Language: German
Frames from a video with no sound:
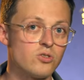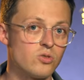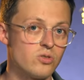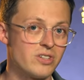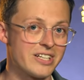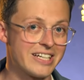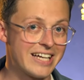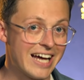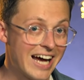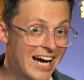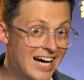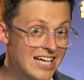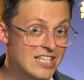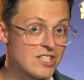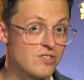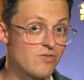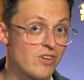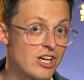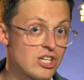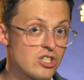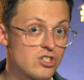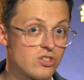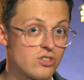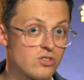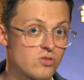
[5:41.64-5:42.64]
so eine
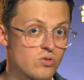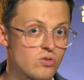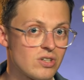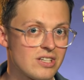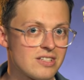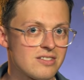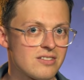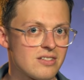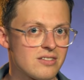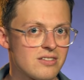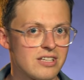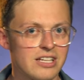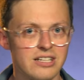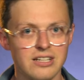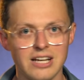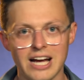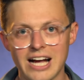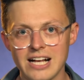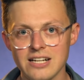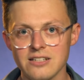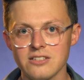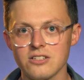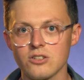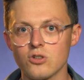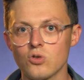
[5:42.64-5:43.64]
Gaswäsche, sodass das
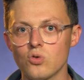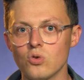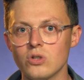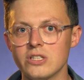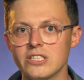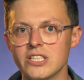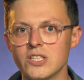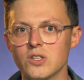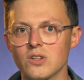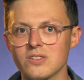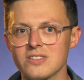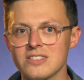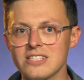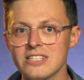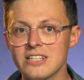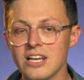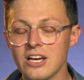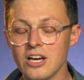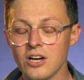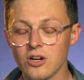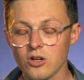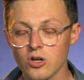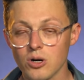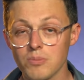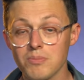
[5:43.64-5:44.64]
enthaltene Kohlendioxid
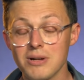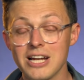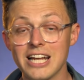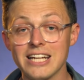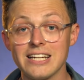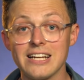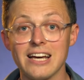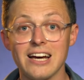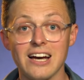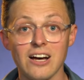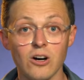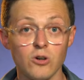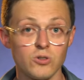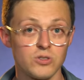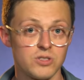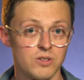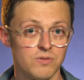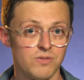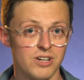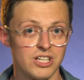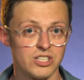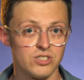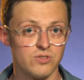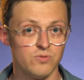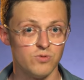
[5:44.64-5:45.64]
komplett
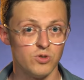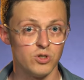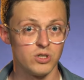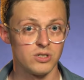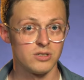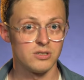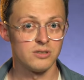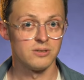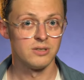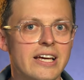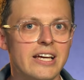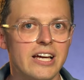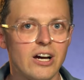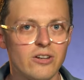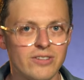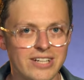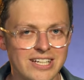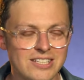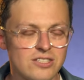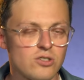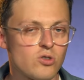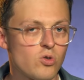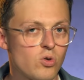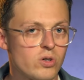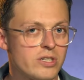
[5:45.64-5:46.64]
herausgewaschen wird. Ja, und
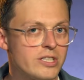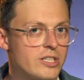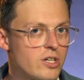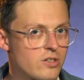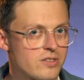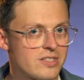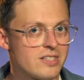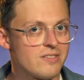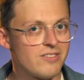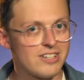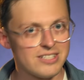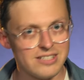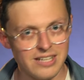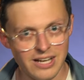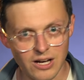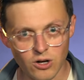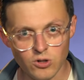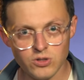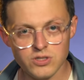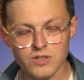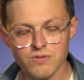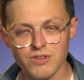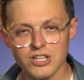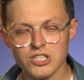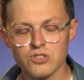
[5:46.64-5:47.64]
das Kohlendioxid, was da
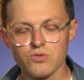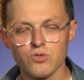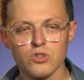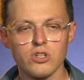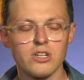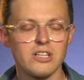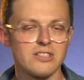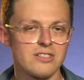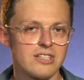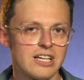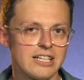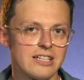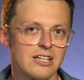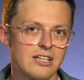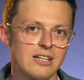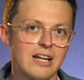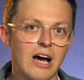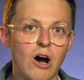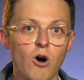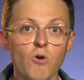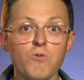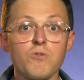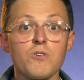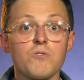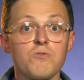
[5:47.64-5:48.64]
rausgewaschen würde, das kann dann
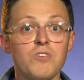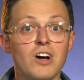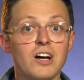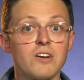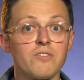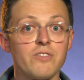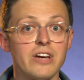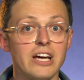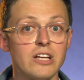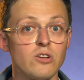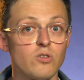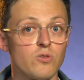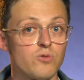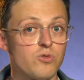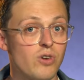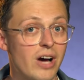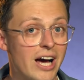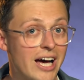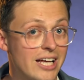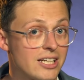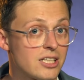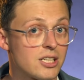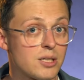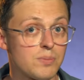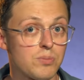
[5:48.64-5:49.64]
aufgefangen werden und für
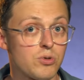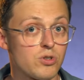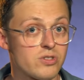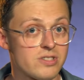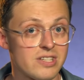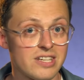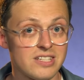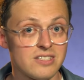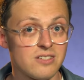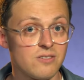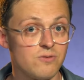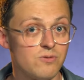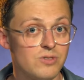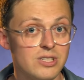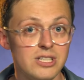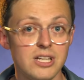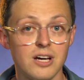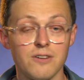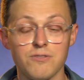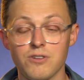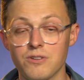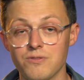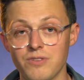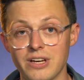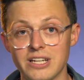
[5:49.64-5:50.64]
andere Prozesse
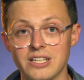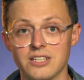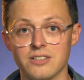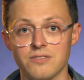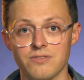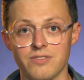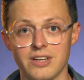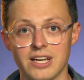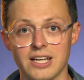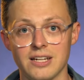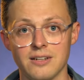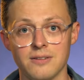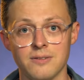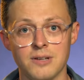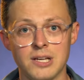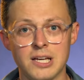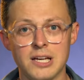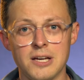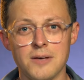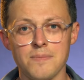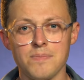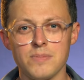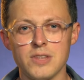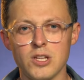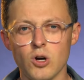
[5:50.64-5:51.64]
wieder verwendet werden.
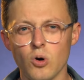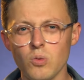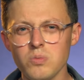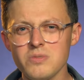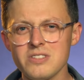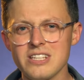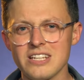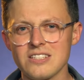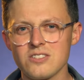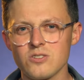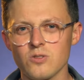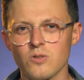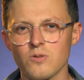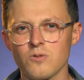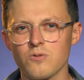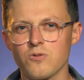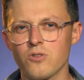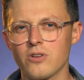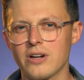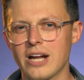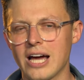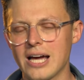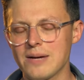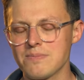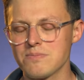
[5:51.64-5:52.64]
Eine Umsetzung
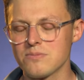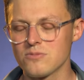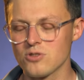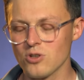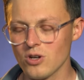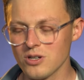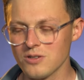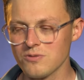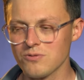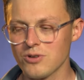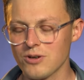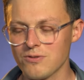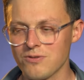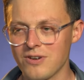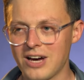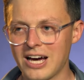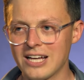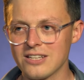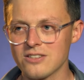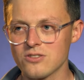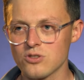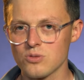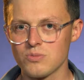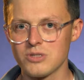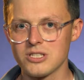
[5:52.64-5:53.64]
von einem solchen
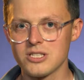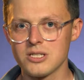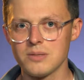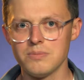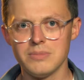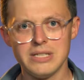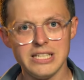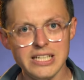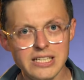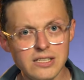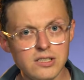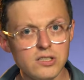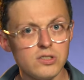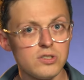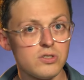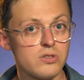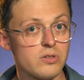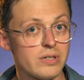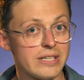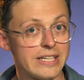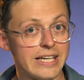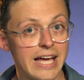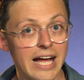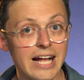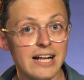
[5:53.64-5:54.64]
Verfahren, zumindest im
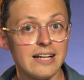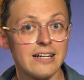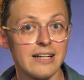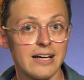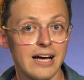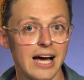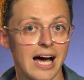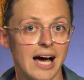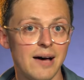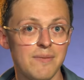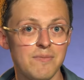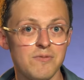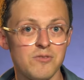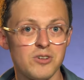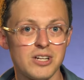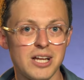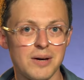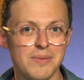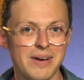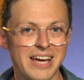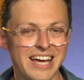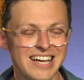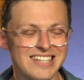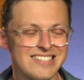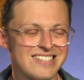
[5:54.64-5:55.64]
industriellen Rahmen, wird
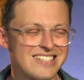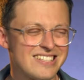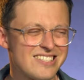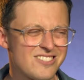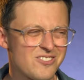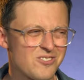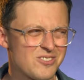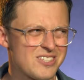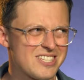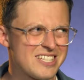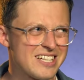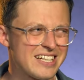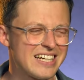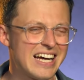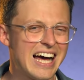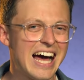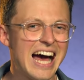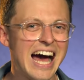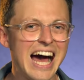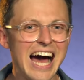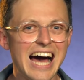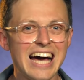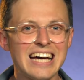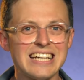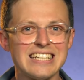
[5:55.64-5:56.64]
aber erst in so circa
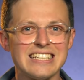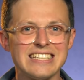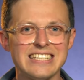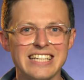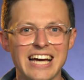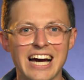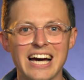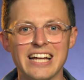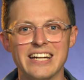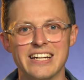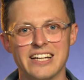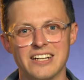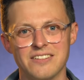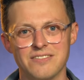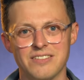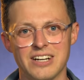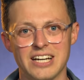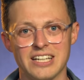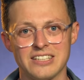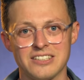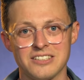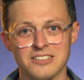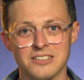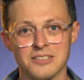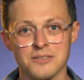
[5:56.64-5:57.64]
acht Jahren erwartet
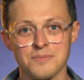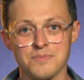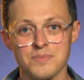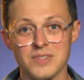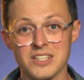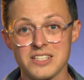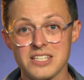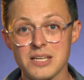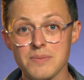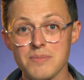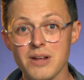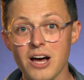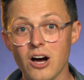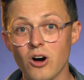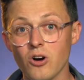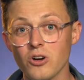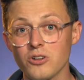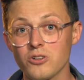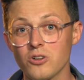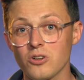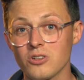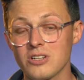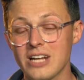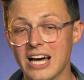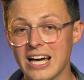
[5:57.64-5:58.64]
erwartet. Es gibt
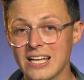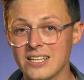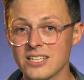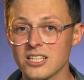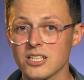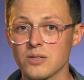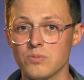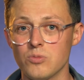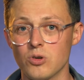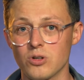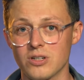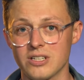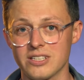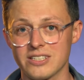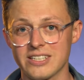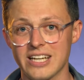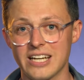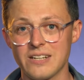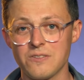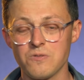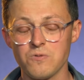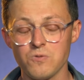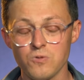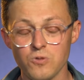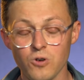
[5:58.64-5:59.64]
auch noch eine andere
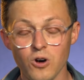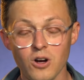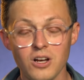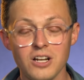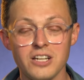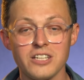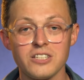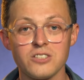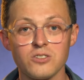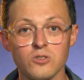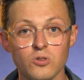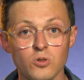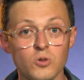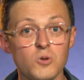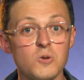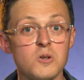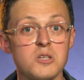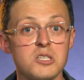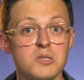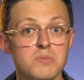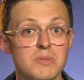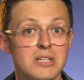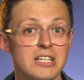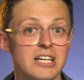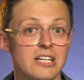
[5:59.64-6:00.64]
Möglichkeit, wirklich
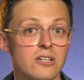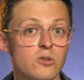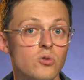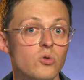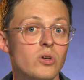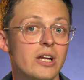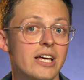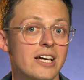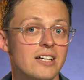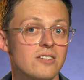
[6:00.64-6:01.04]
grünes Methanol